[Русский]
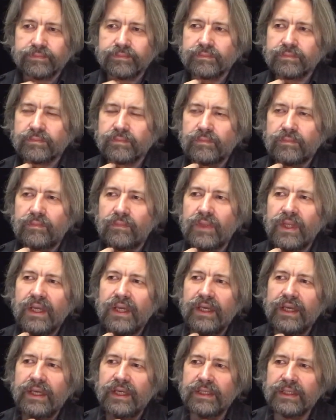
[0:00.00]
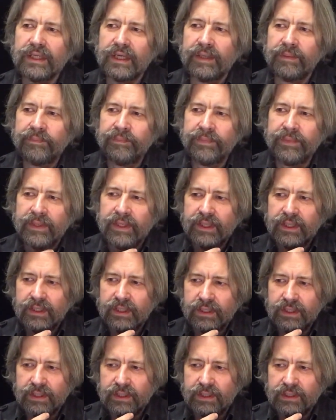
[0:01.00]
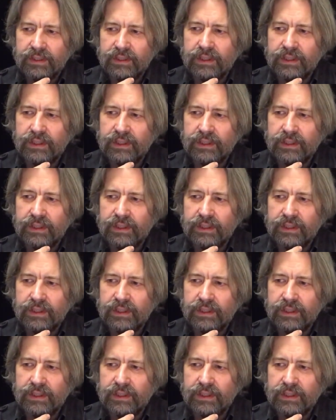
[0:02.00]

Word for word: – это э,